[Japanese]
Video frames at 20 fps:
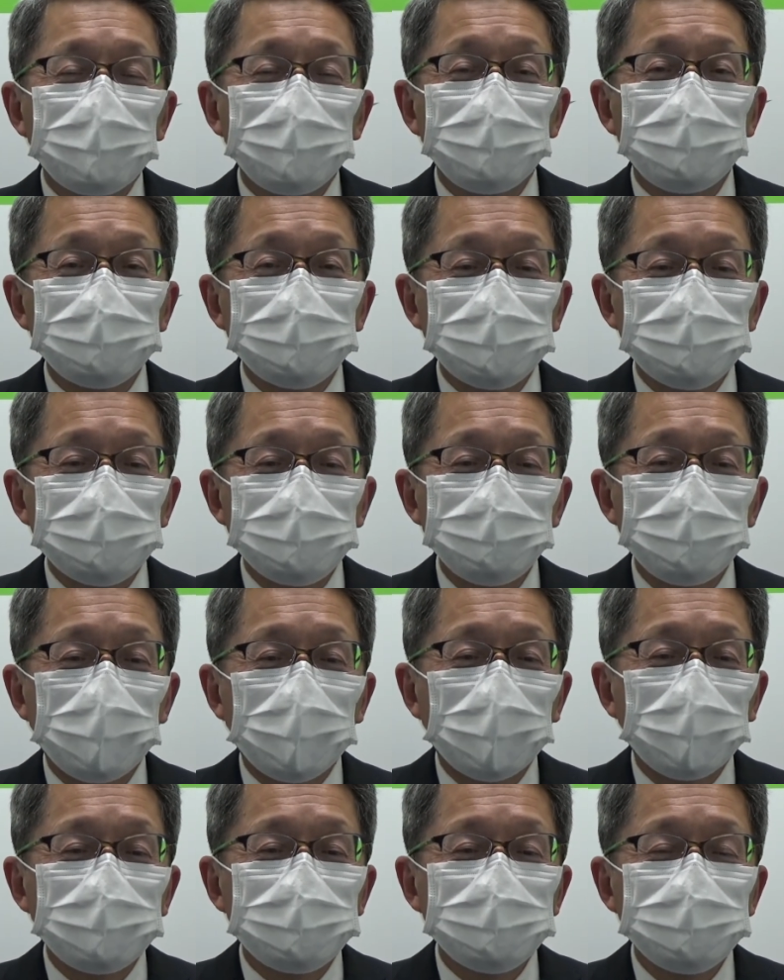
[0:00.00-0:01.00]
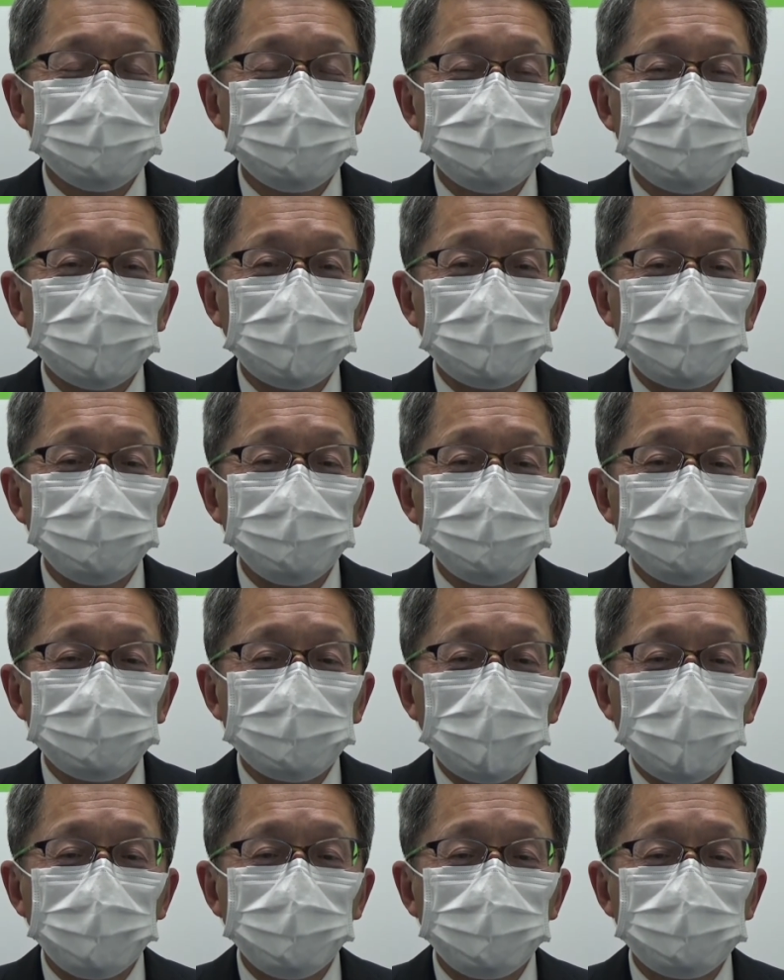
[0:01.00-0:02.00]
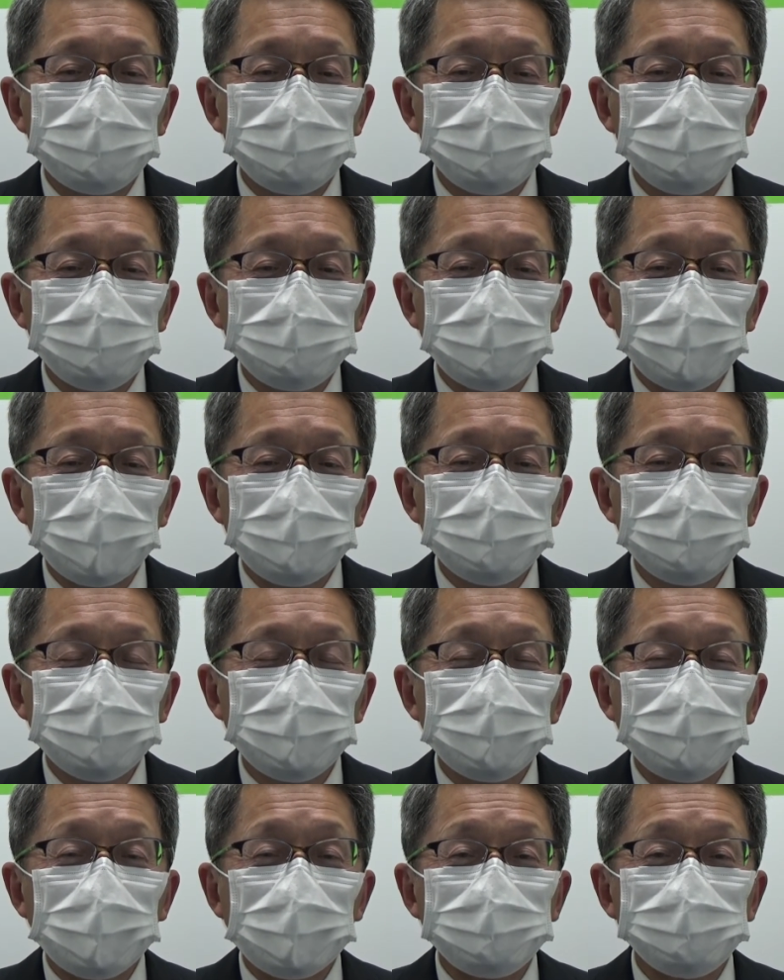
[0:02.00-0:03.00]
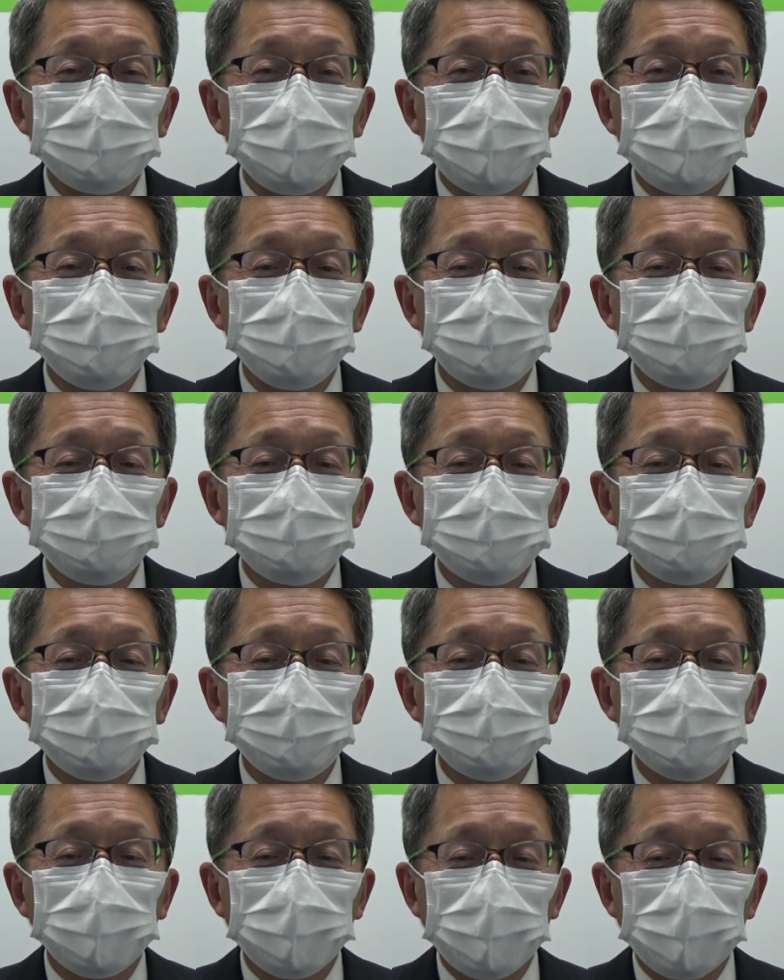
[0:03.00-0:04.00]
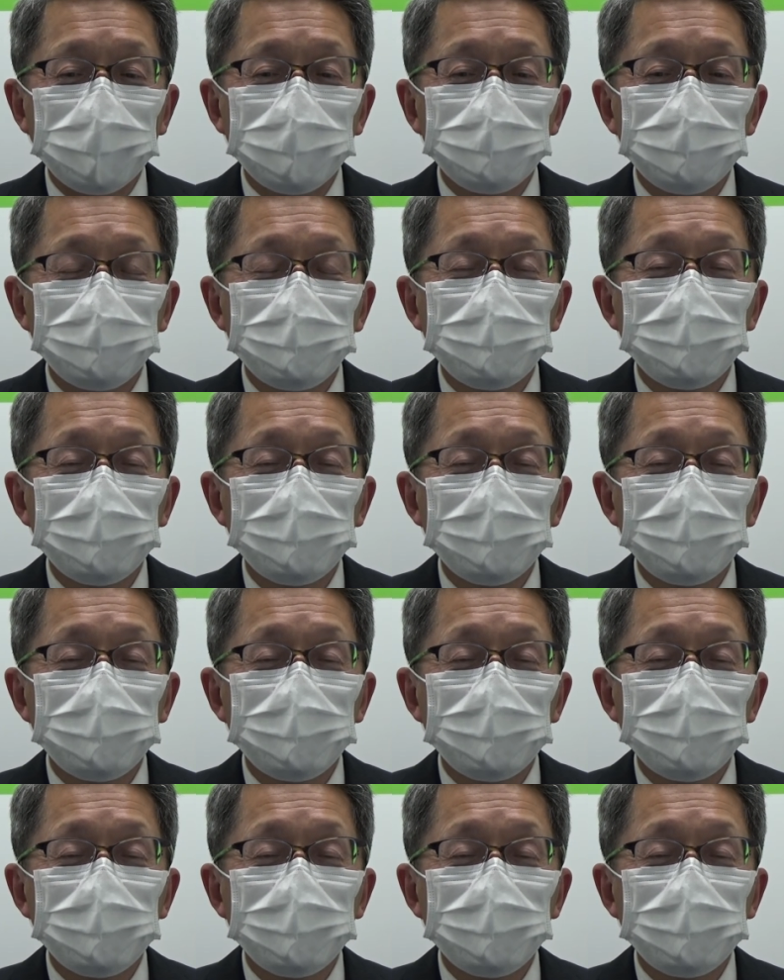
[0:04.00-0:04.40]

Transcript: 今月は新型コロナウイルス感染拡大防止のお願い